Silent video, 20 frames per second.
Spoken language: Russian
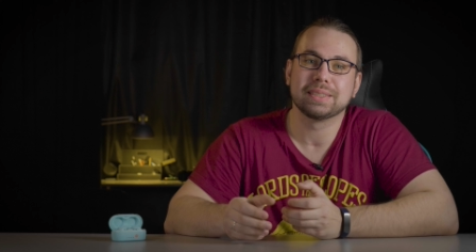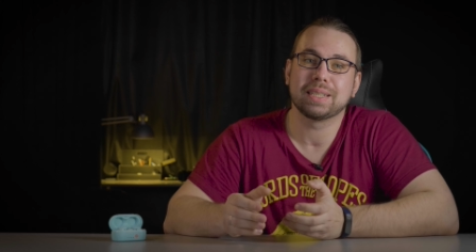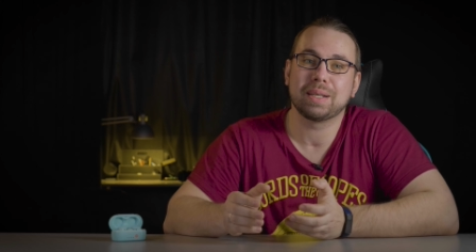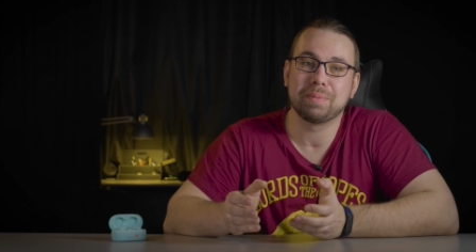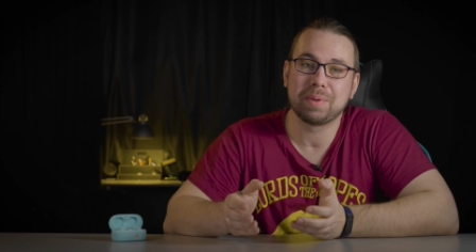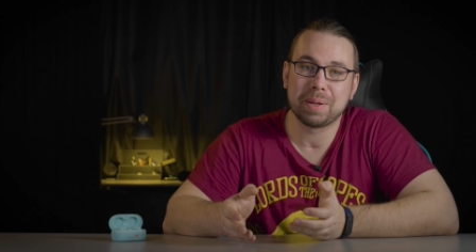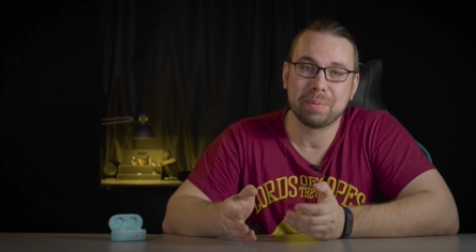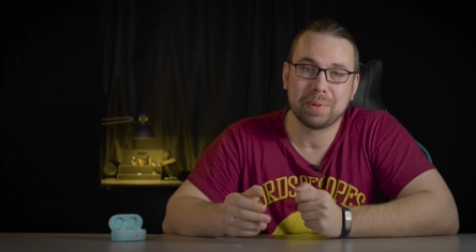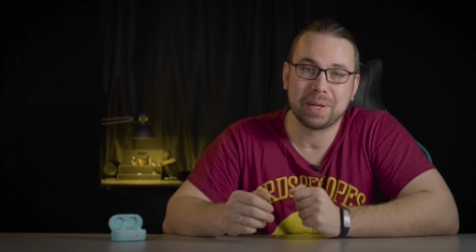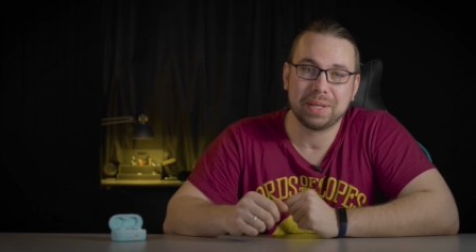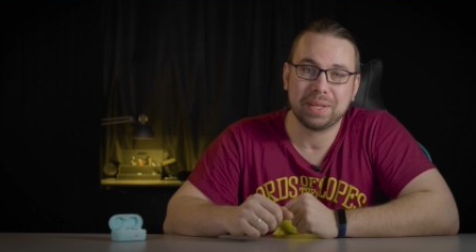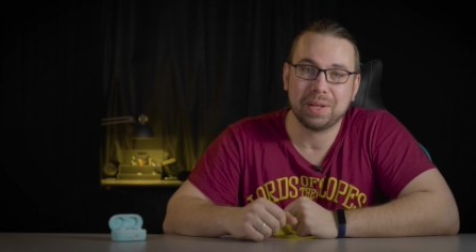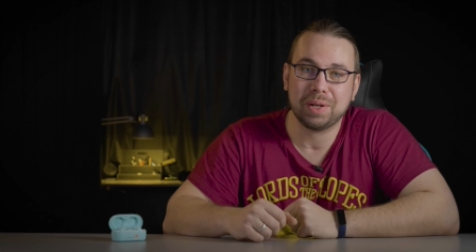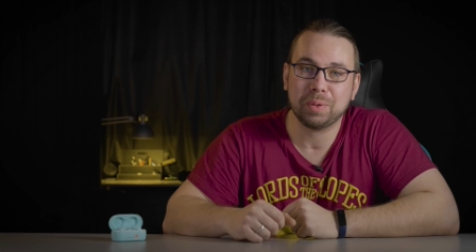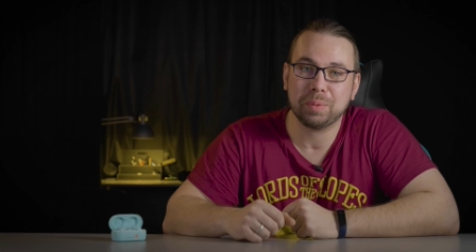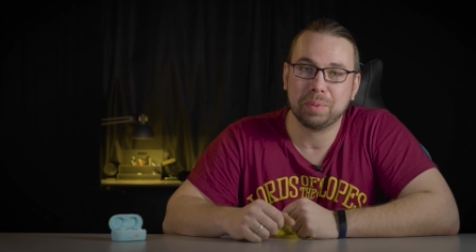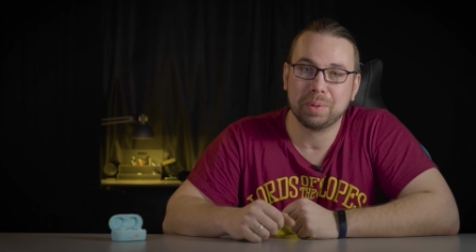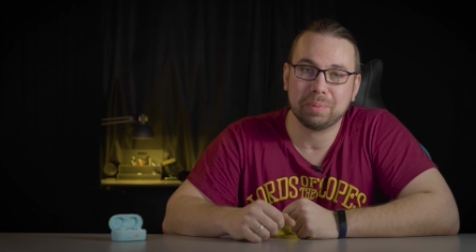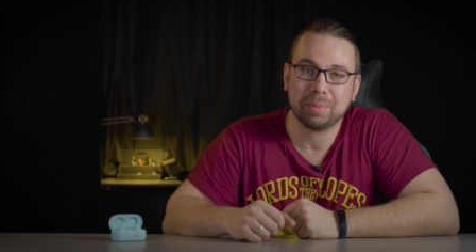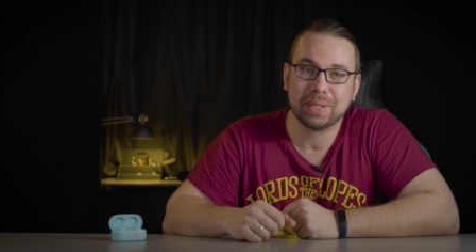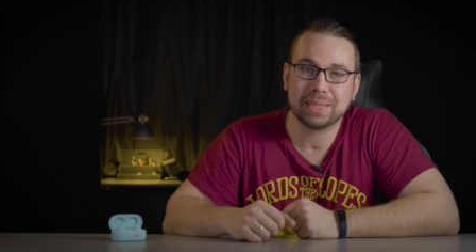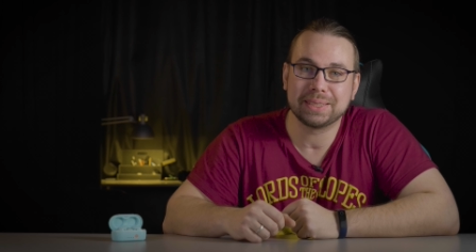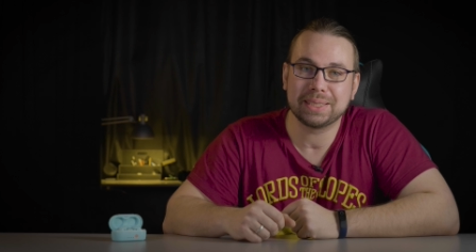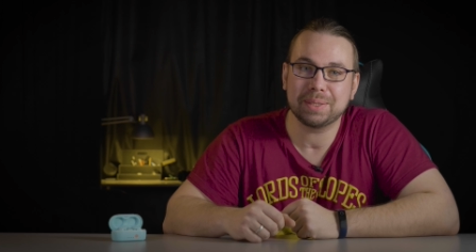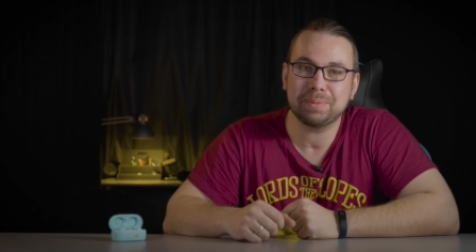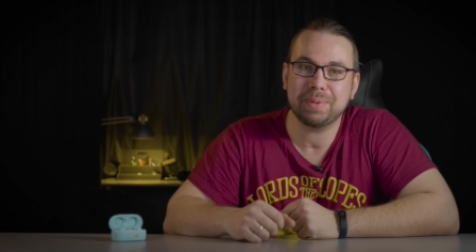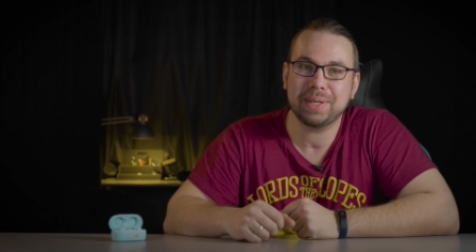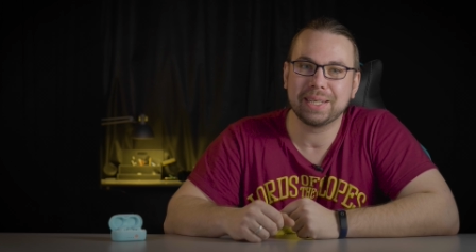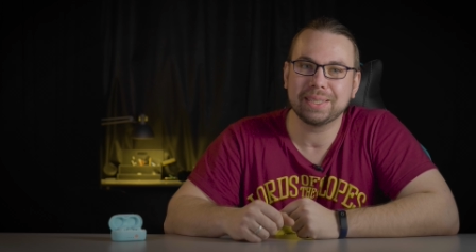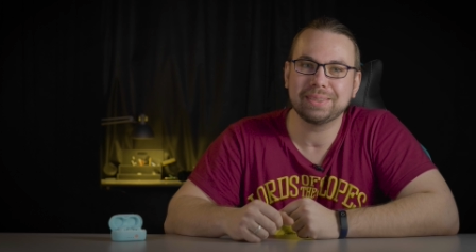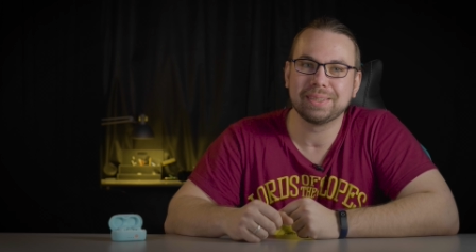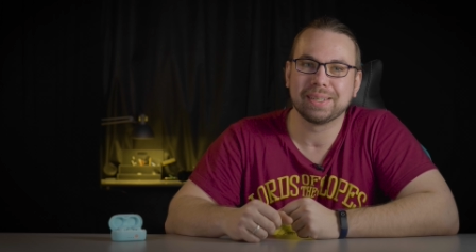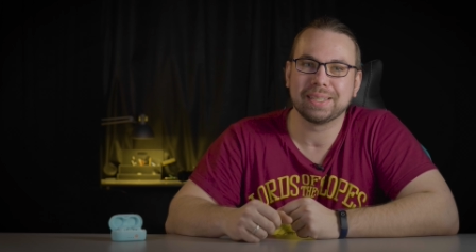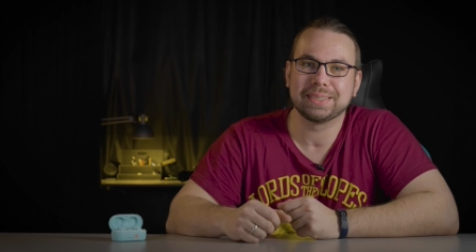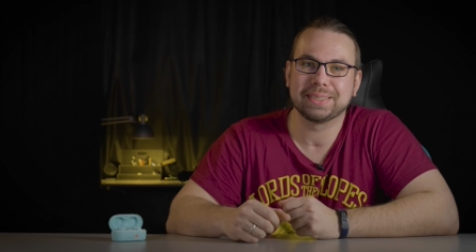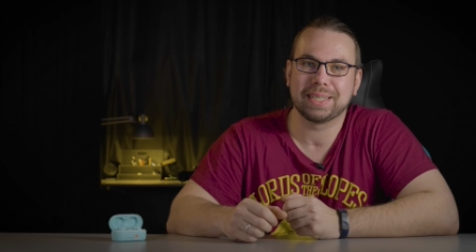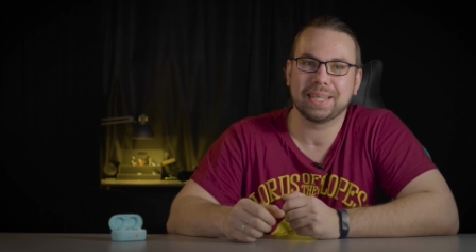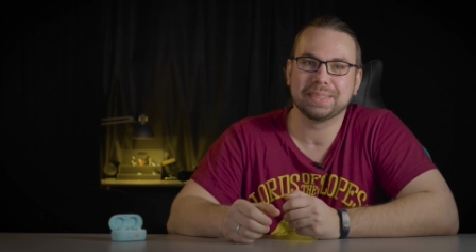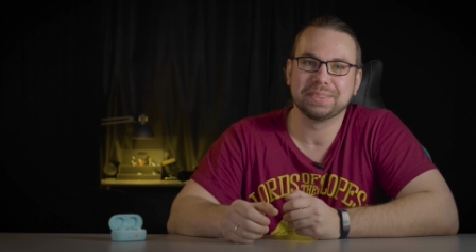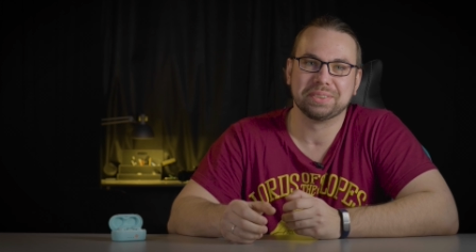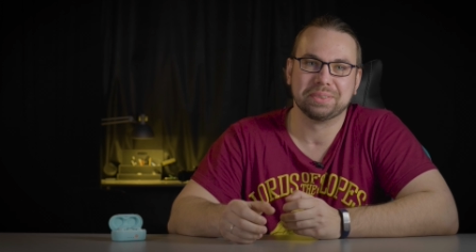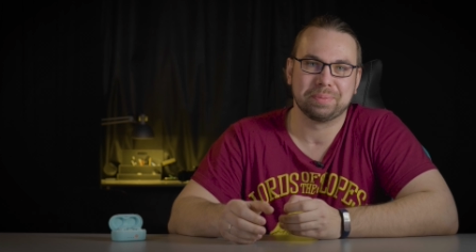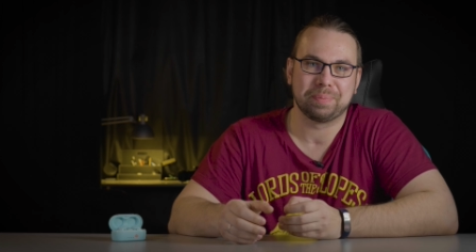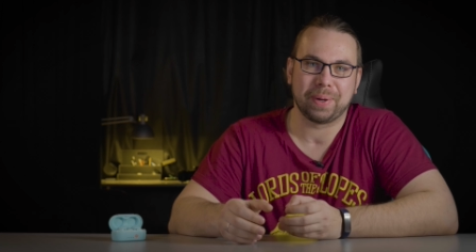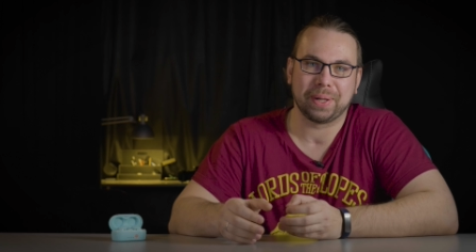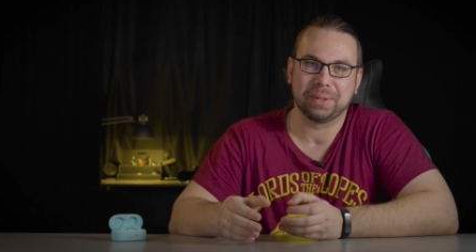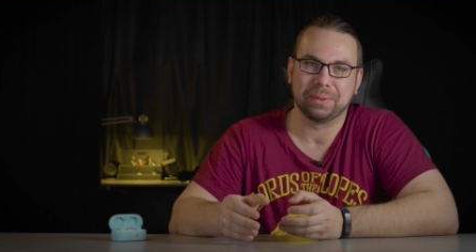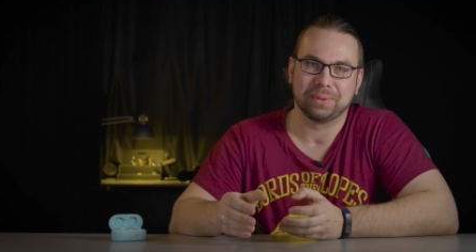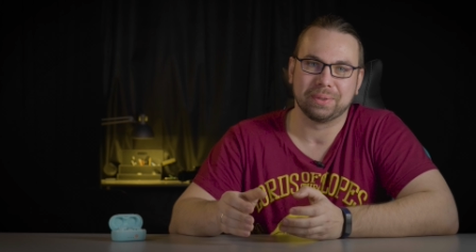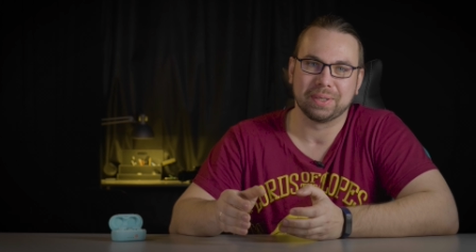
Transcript: Самая моя нелюбимая тема — это рассказывать про то,